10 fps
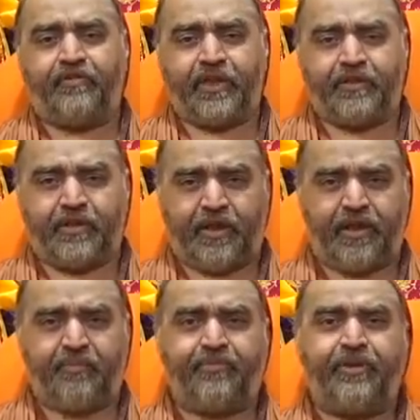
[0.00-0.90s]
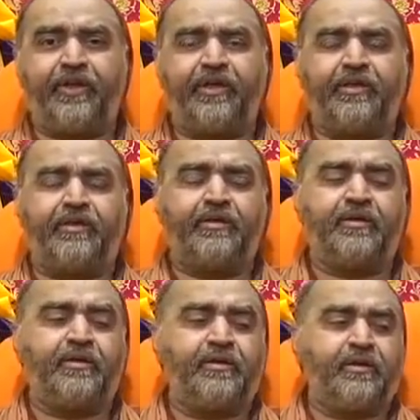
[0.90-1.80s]
விதத்திலேயும் சரி
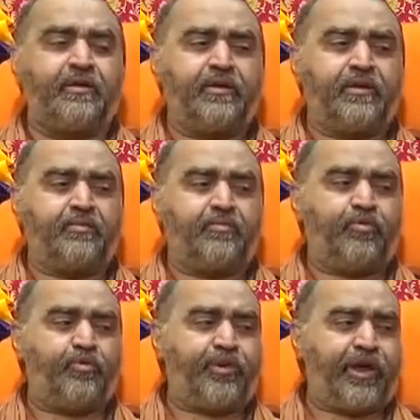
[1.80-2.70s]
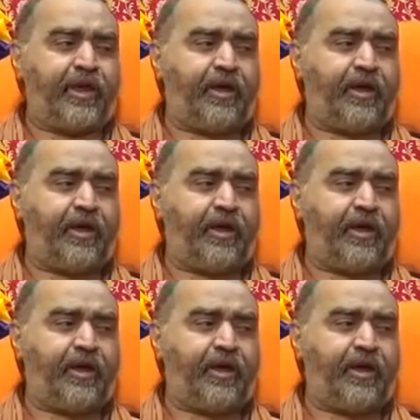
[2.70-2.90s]
பூஜை